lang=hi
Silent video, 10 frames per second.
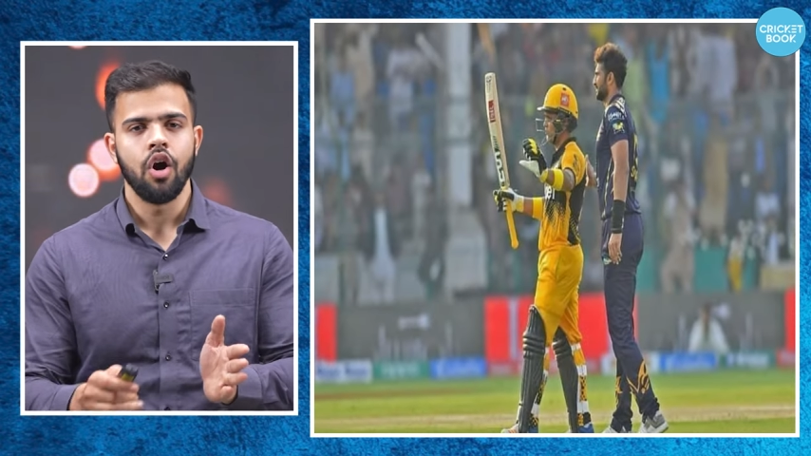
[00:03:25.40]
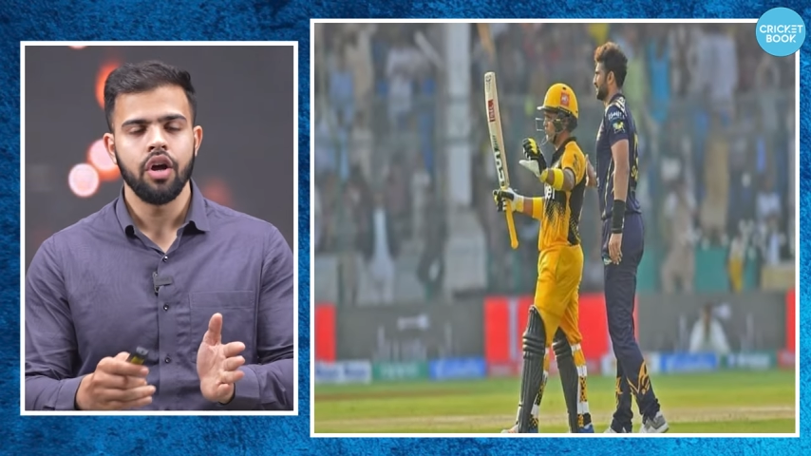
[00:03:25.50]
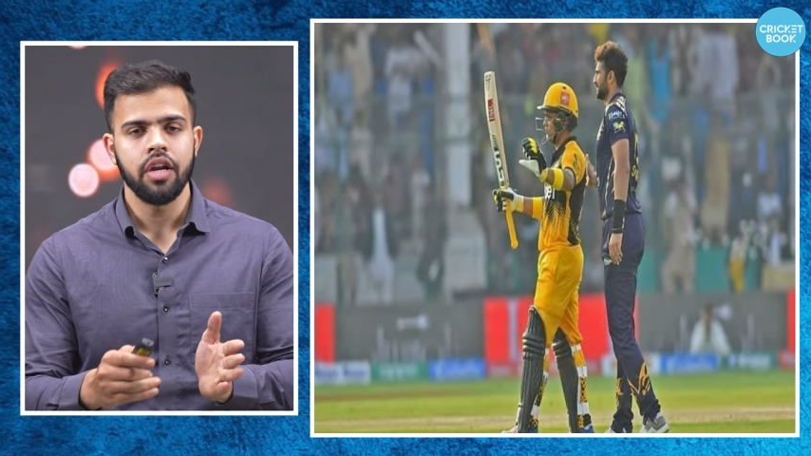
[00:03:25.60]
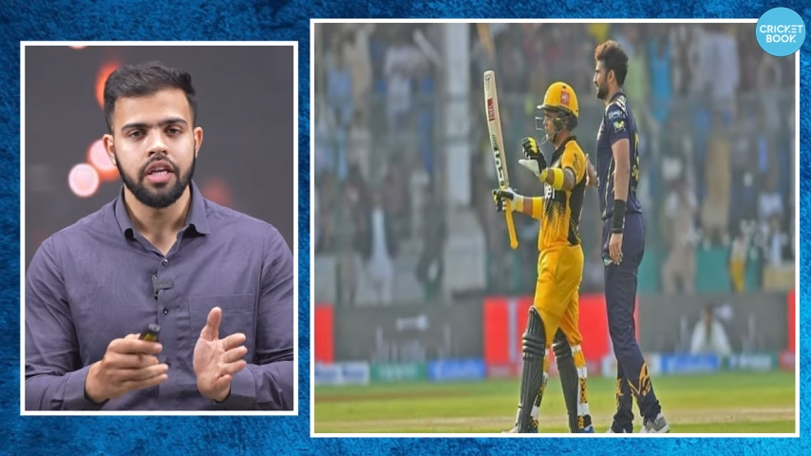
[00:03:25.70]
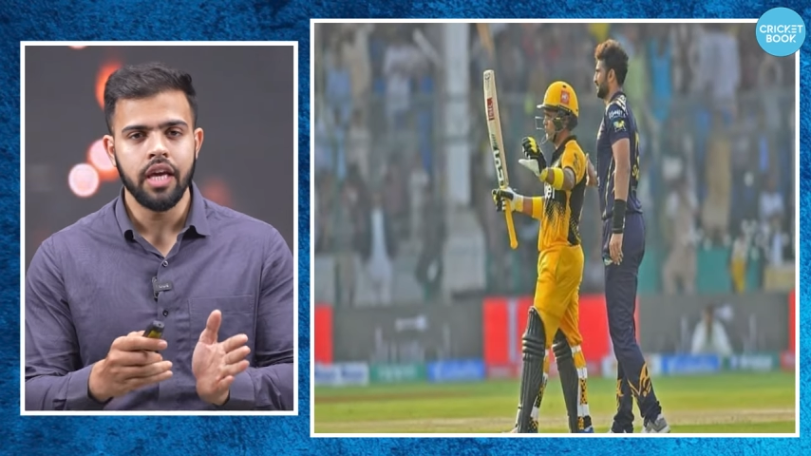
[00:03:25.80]

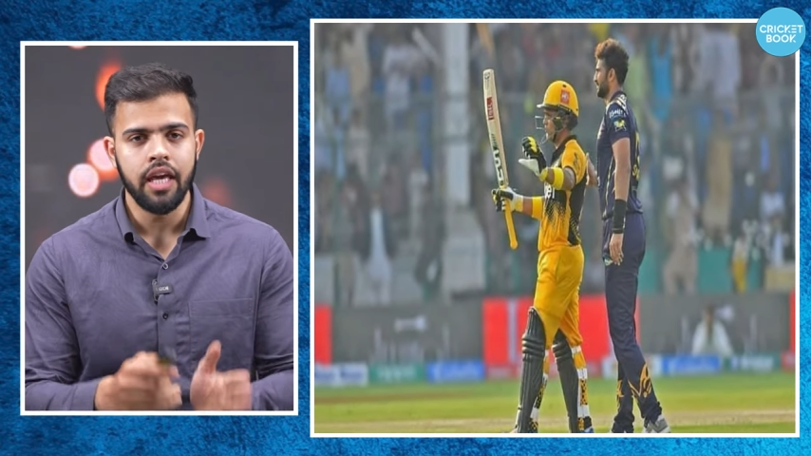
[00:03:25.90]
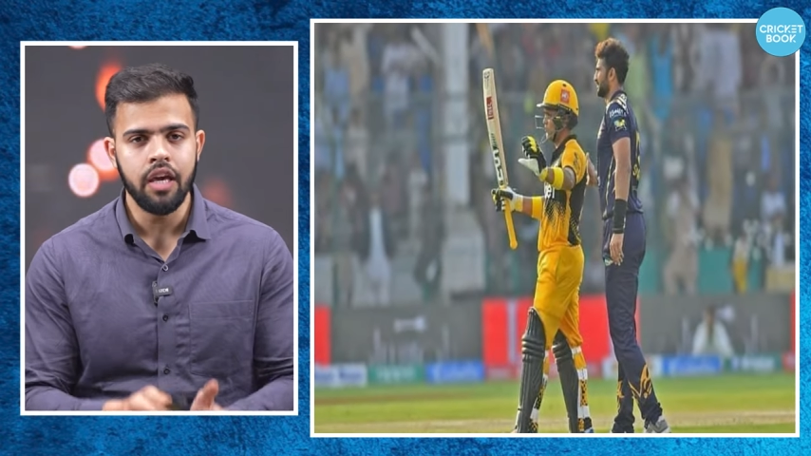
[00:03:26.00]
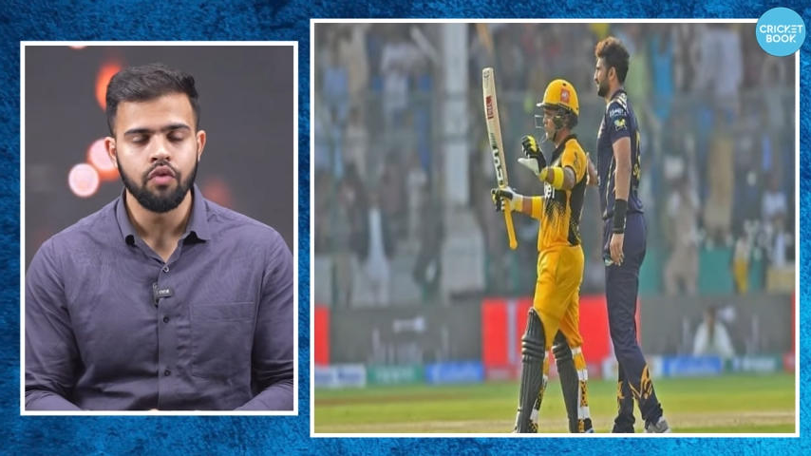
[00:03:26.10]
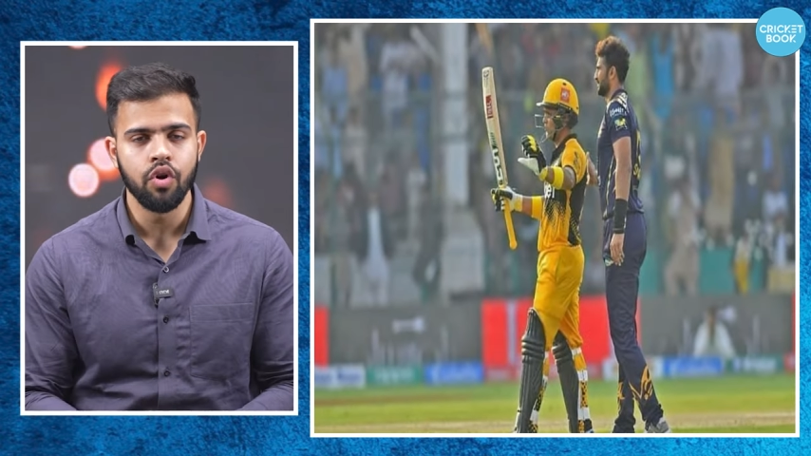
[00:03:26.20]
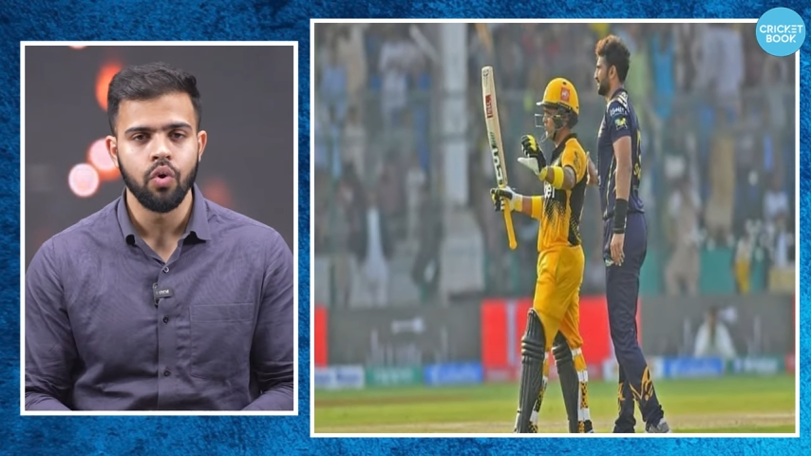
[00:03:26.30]
और यही
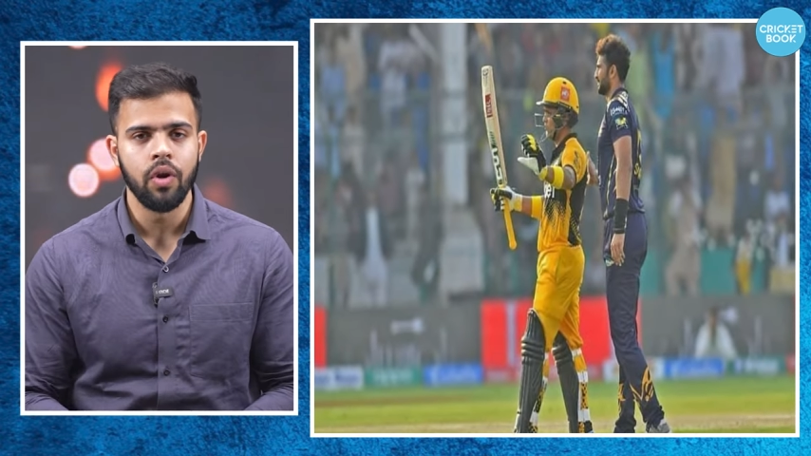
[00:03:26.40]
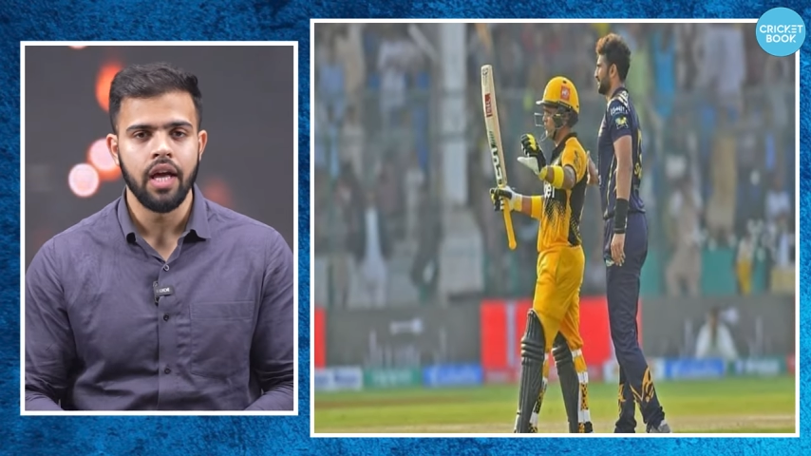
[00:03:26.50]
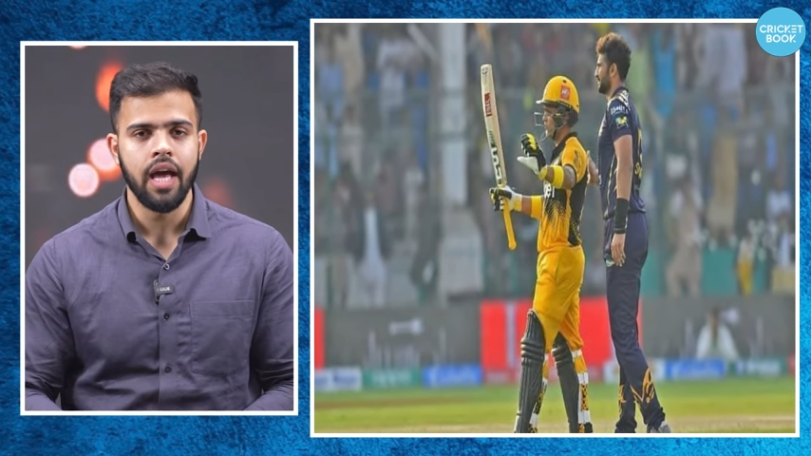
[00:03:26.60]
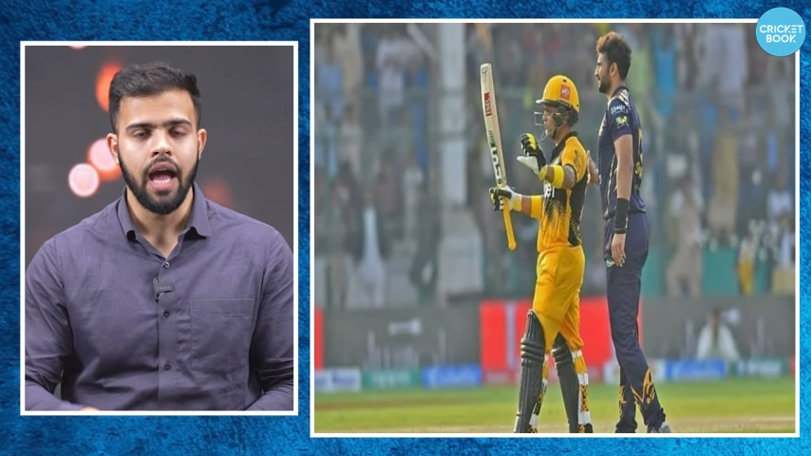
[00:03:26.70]
वो रोल है